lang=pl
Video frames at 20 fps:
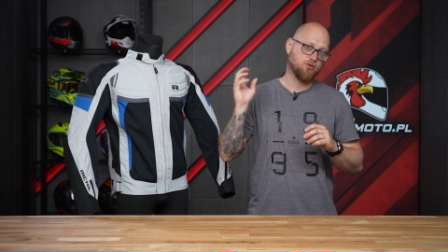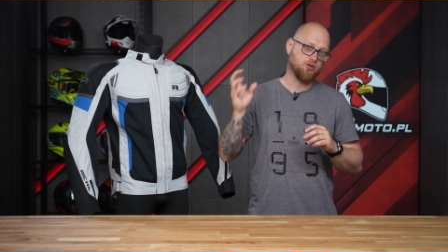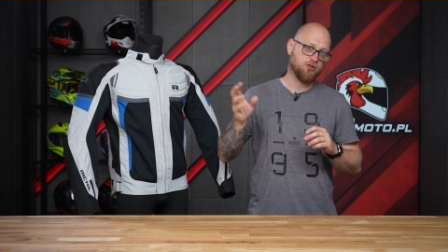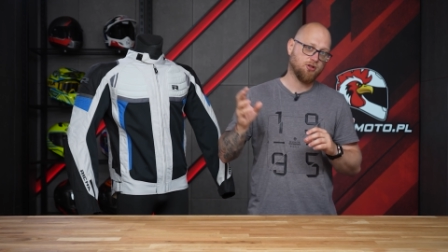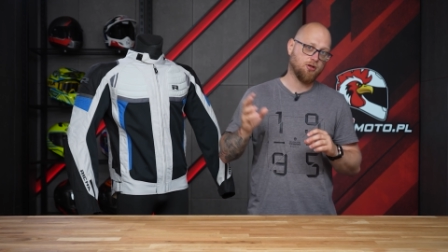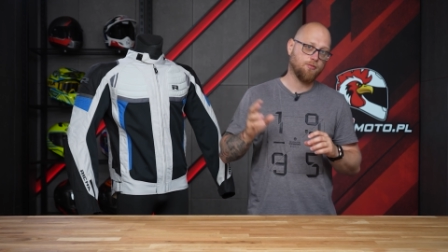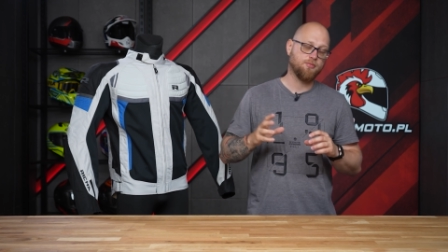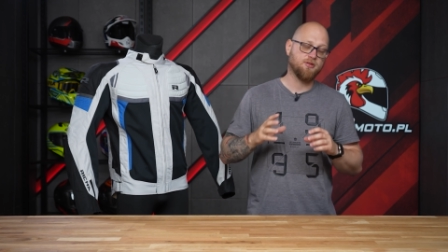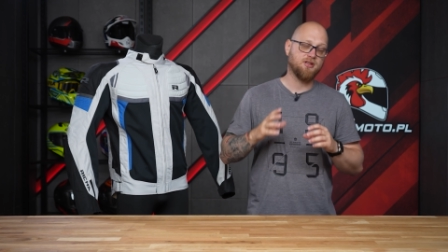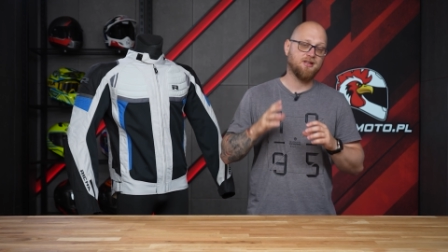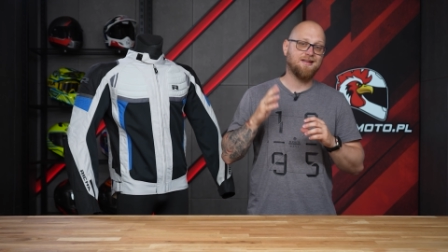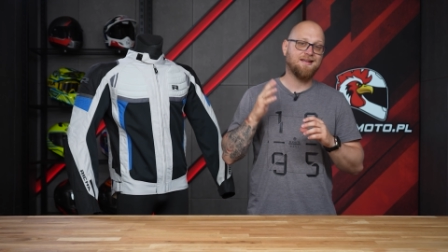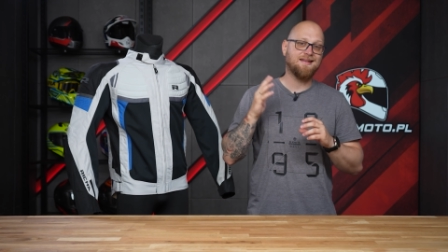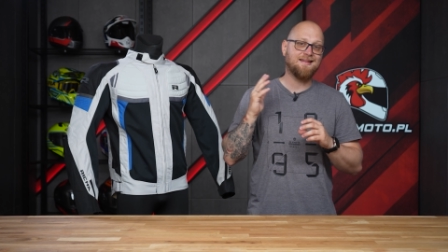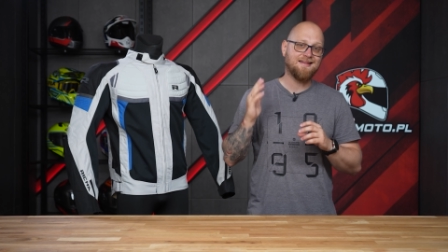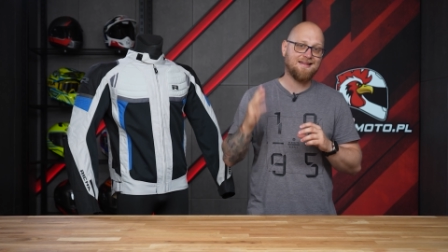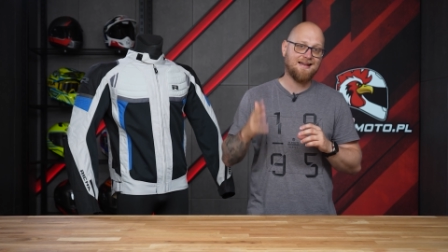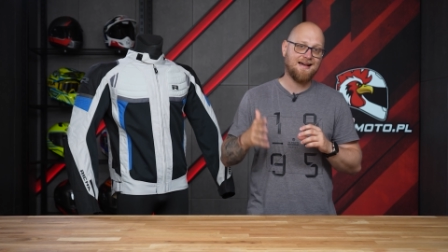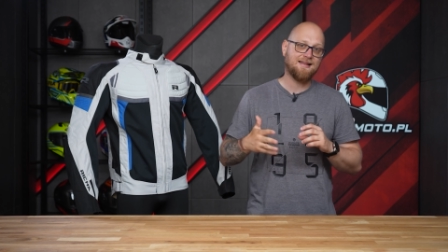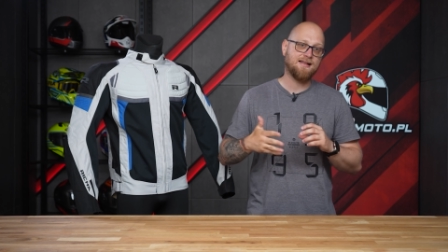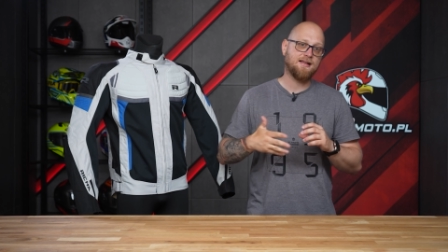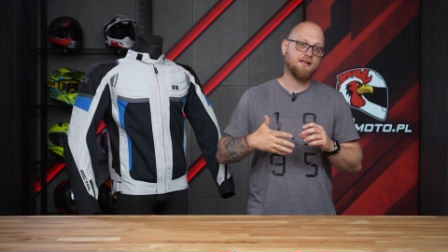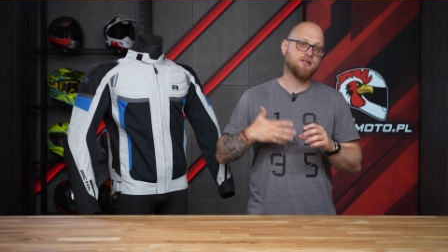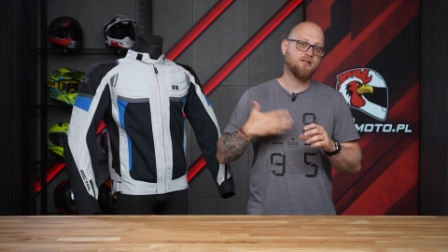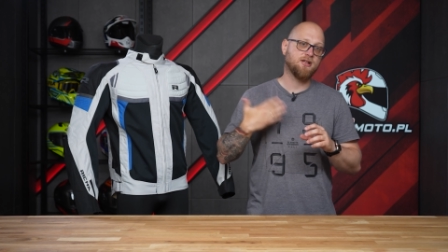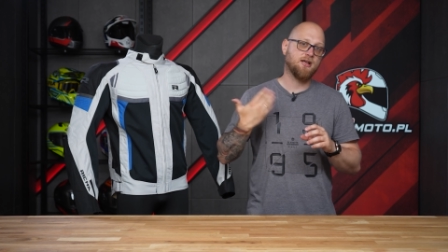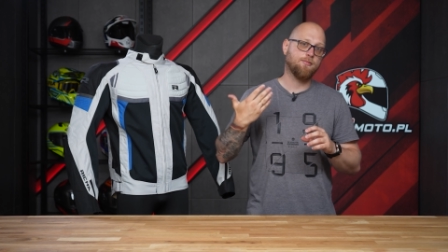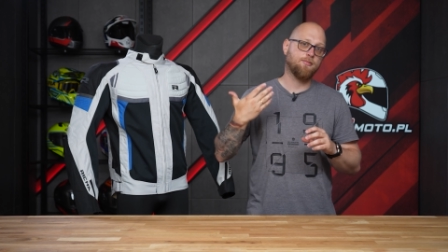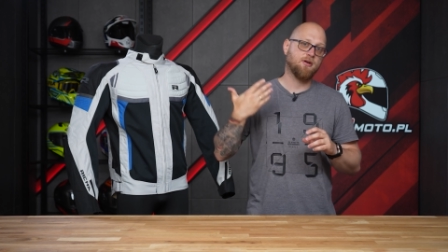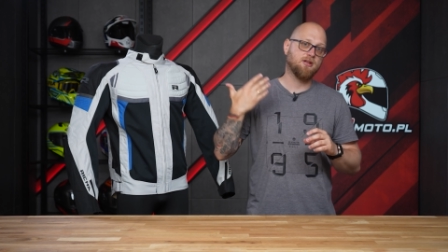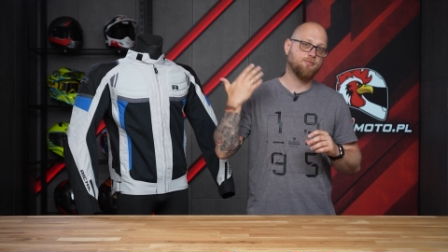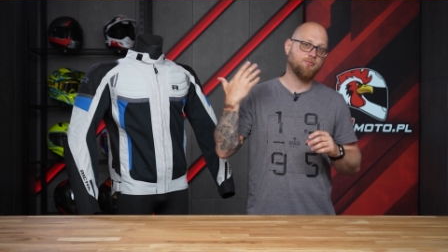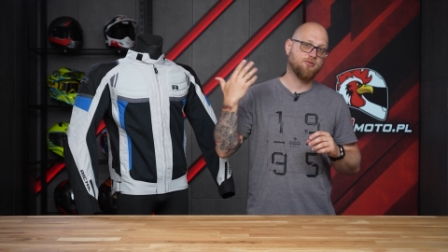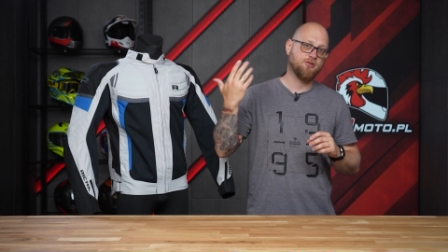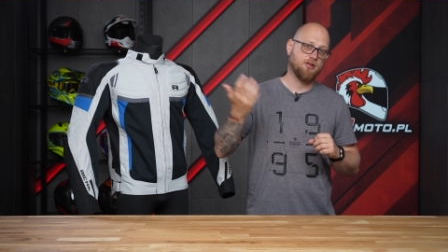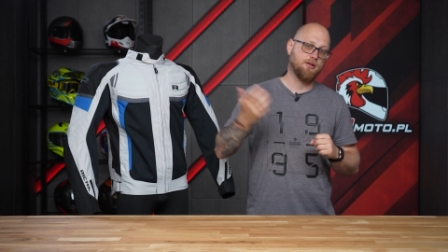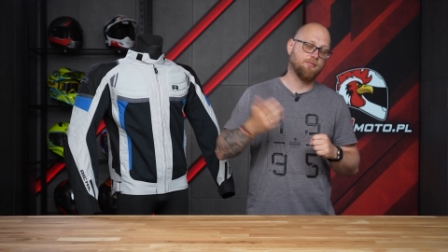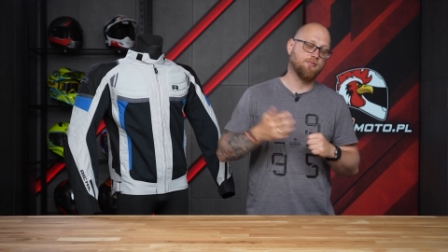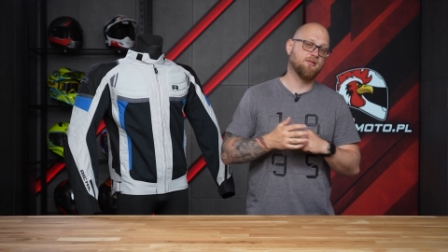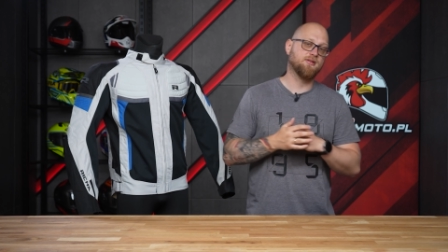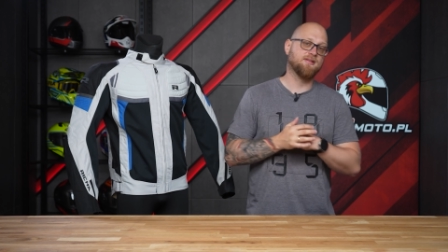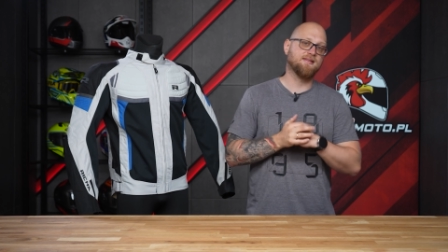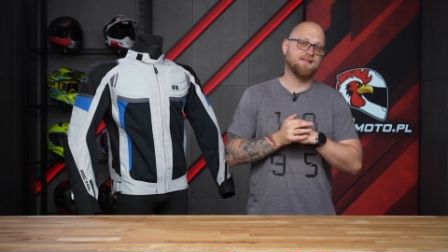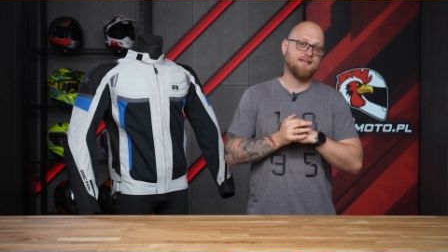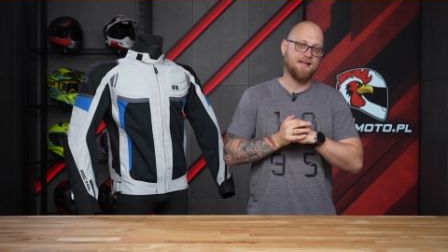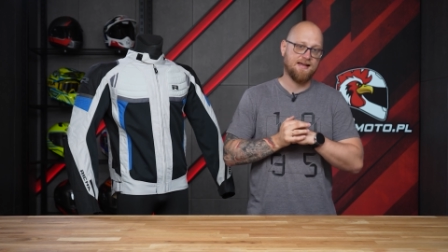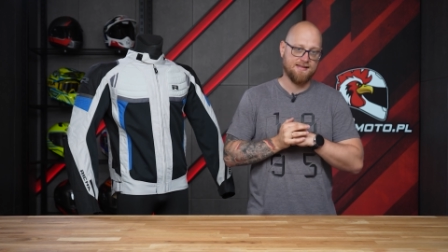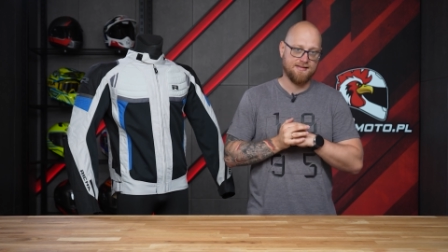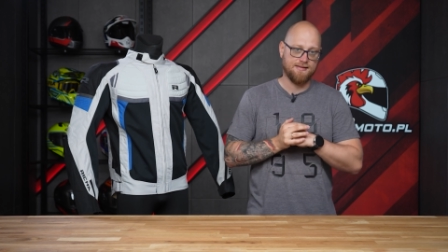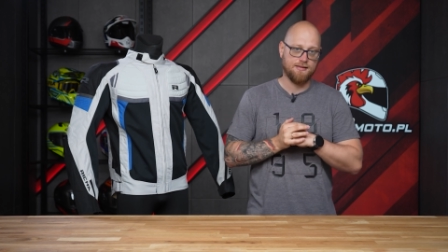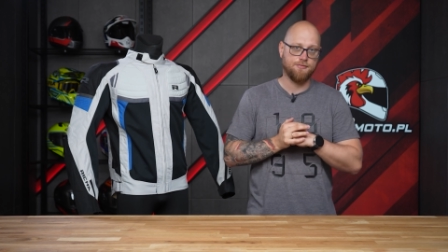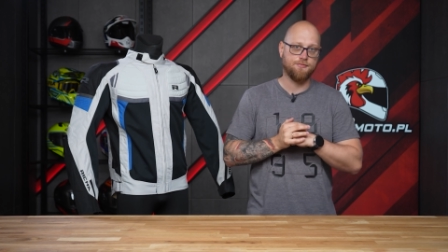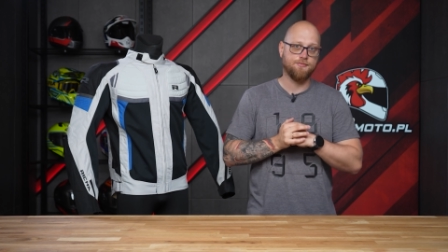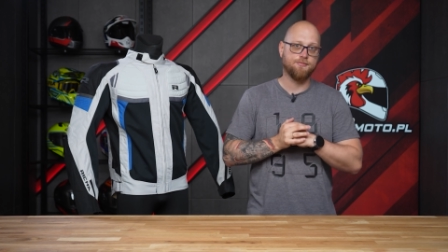stopni i nadal czerpać przyjemność z jazdy.